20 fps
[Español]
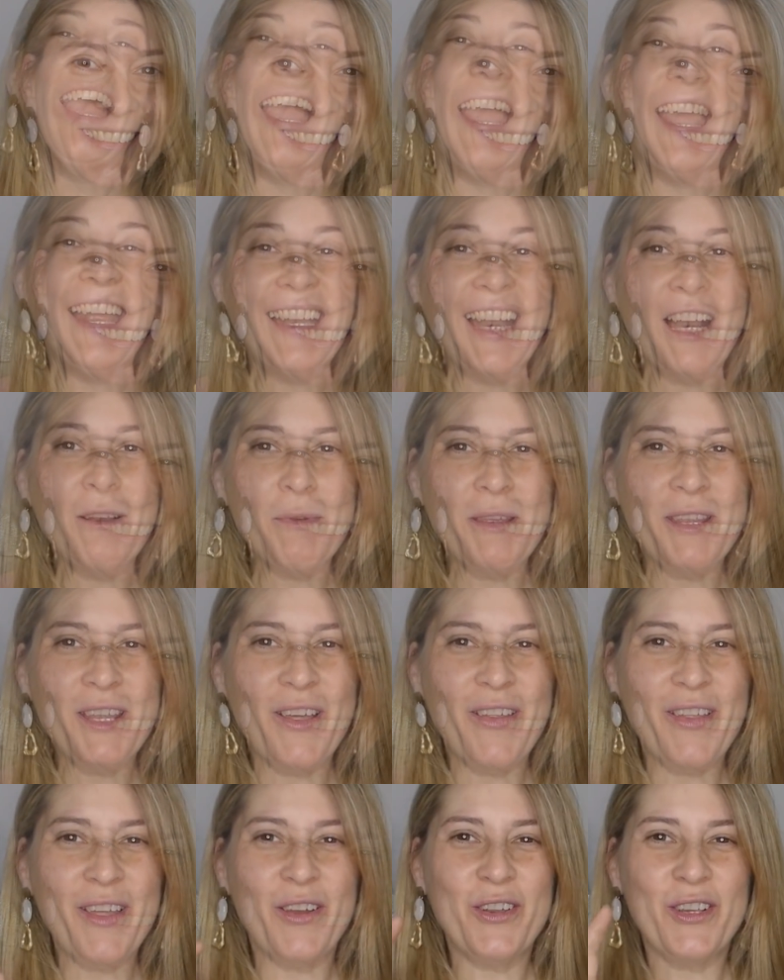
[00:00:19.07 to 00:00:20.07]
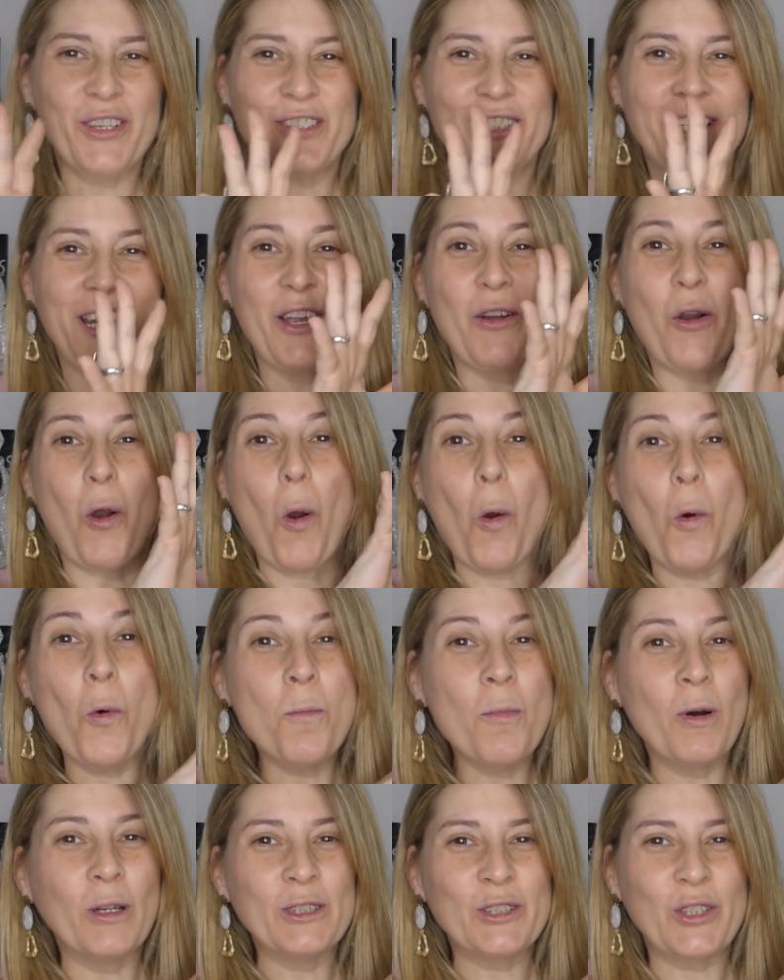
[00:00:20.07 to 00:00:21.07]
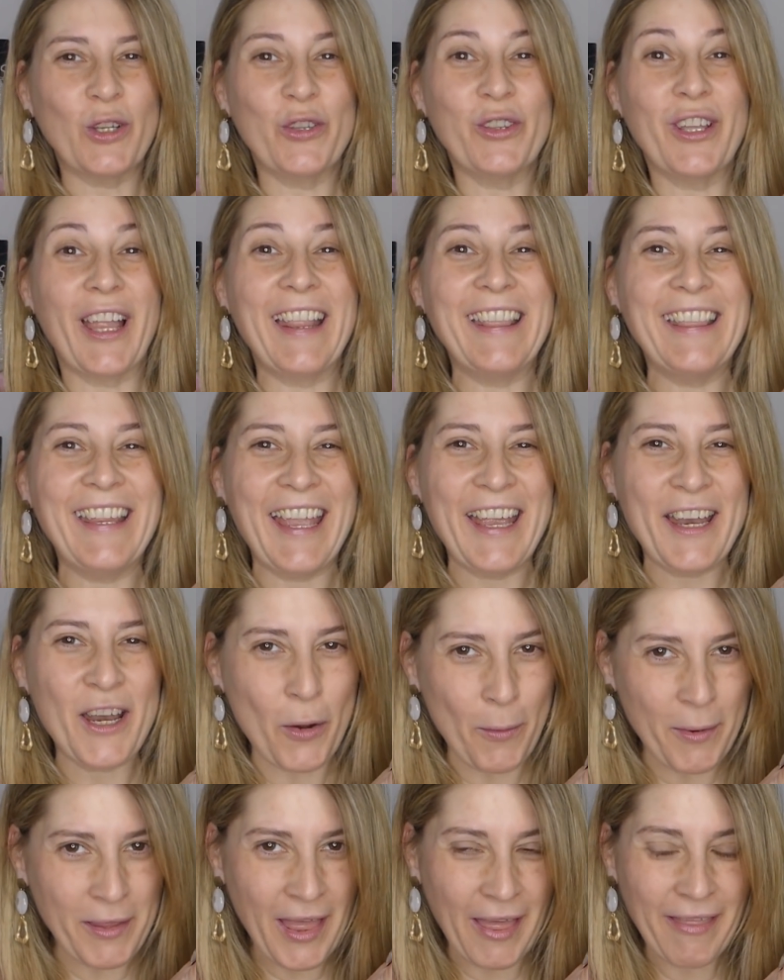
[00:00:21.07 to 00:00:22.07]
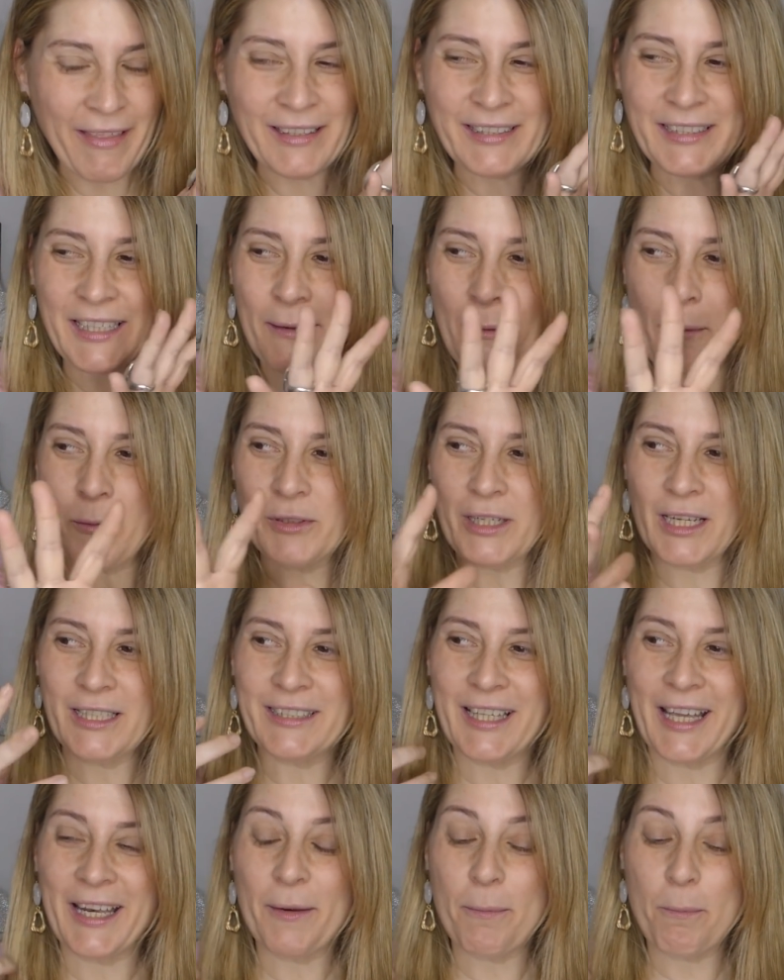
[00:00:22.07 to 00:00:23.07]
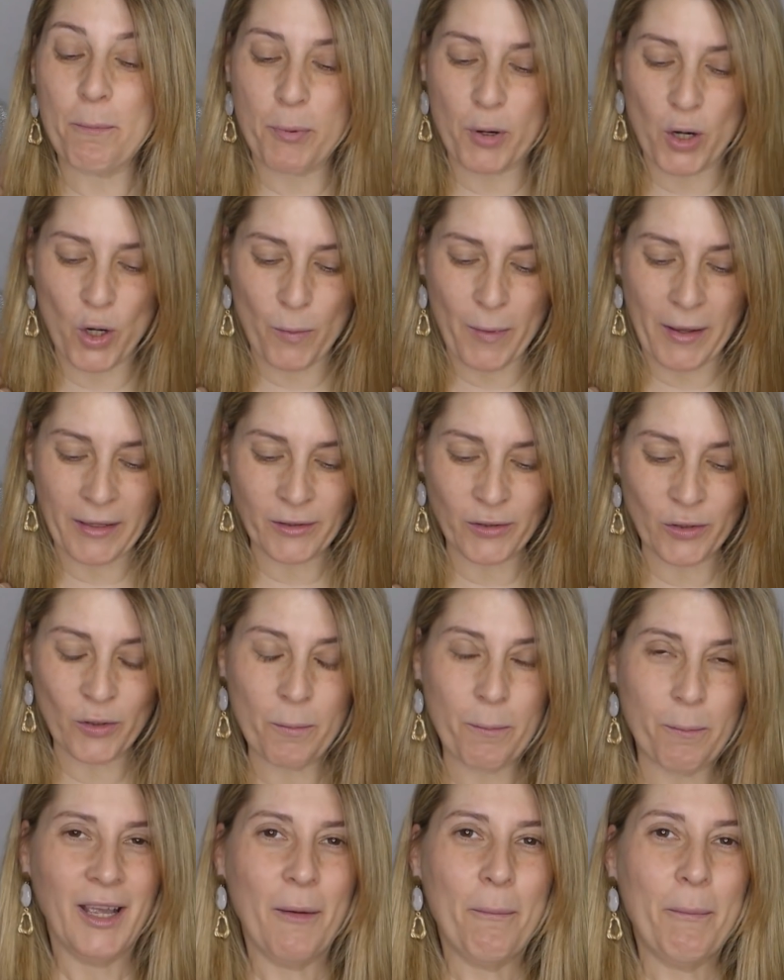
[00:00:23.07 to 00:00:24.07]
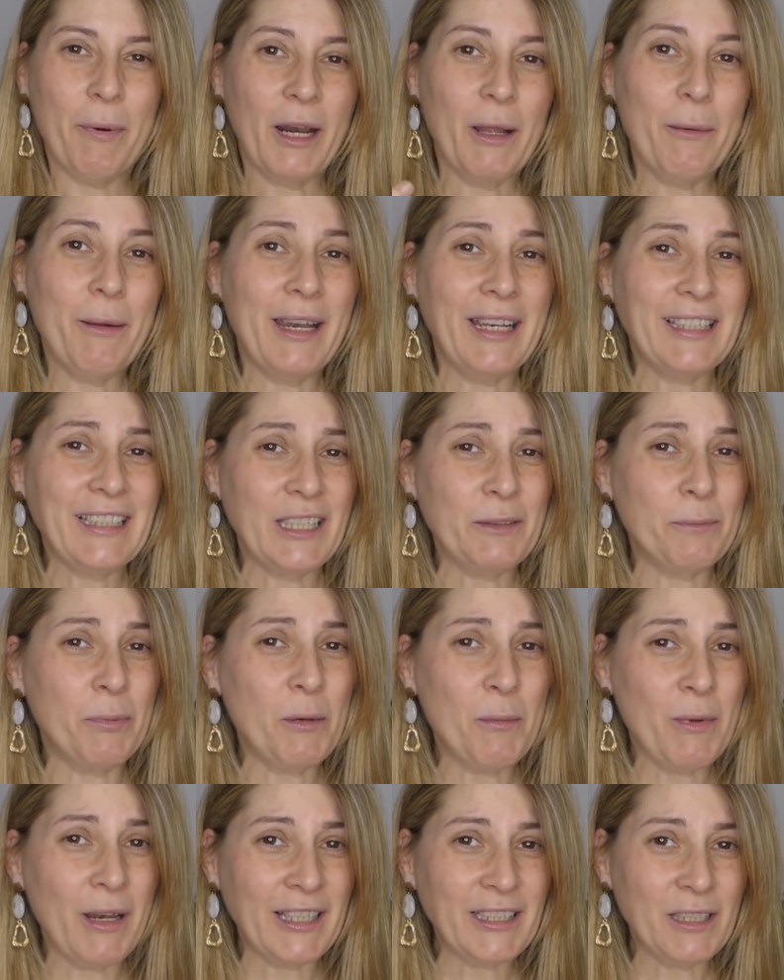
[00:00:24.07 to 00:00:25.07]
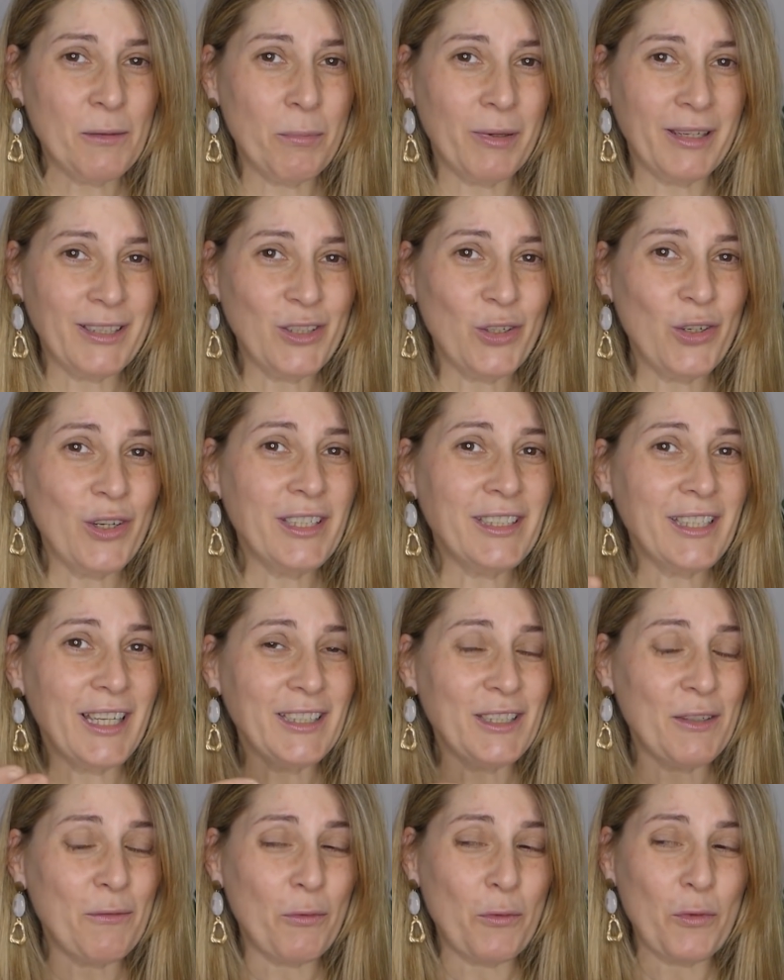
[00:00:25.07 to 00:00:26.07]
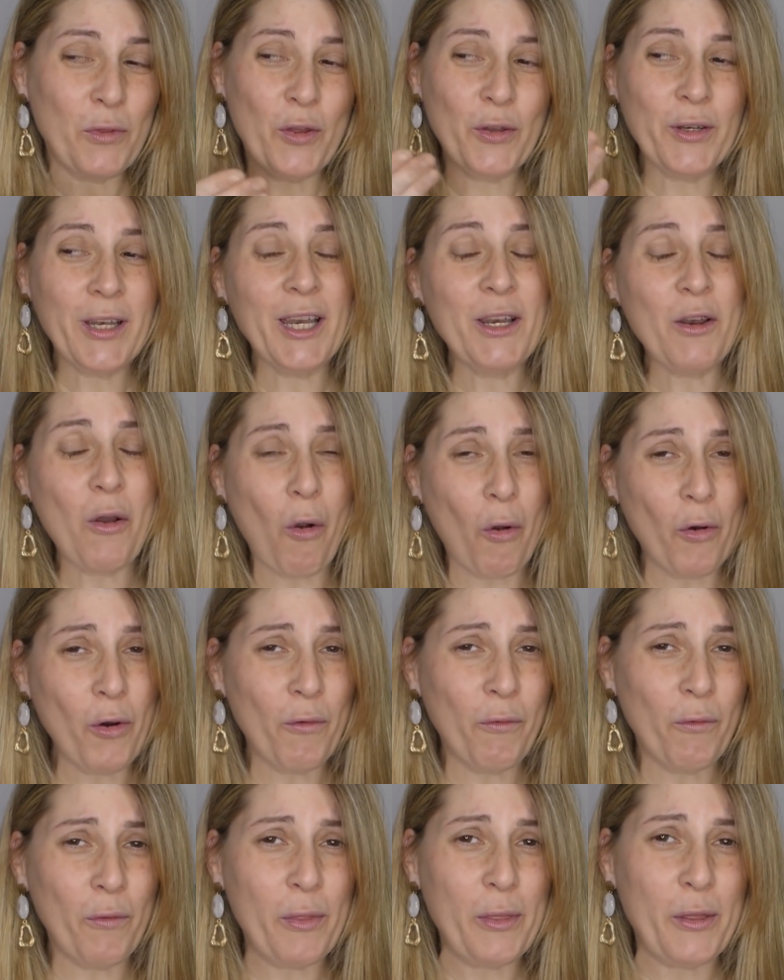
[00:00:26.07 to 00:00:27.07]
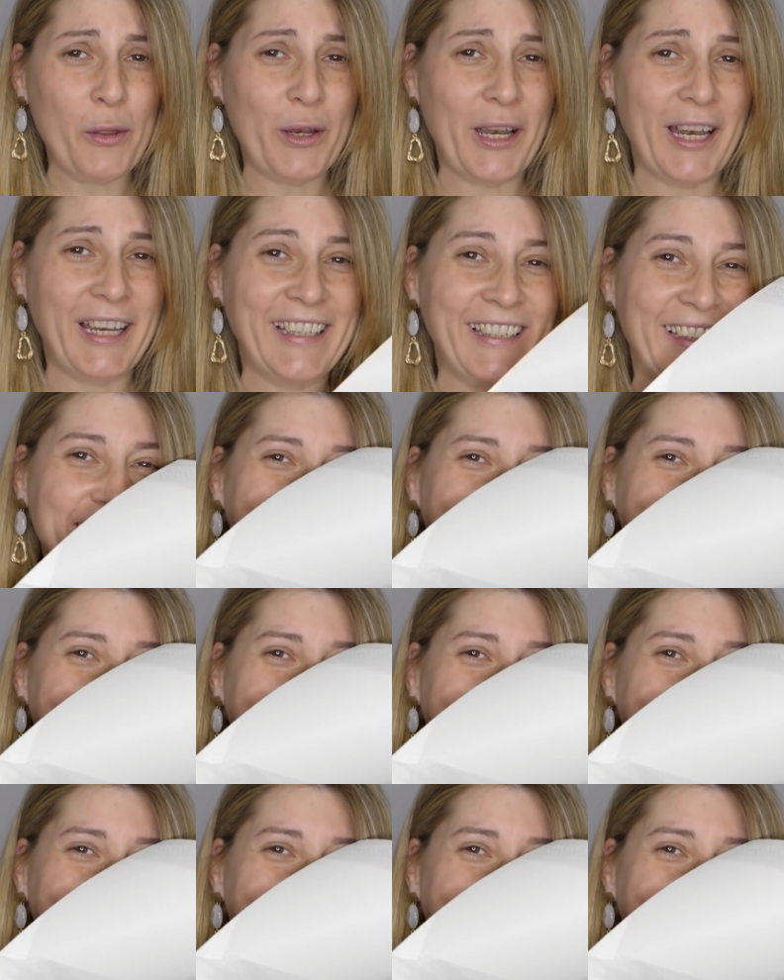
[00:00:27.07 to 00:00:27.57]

En el vídeo de hoy os traigo un montón de novedades que vamos a estar probando para ver esas primeras impresiones si funcionan o no funcionan.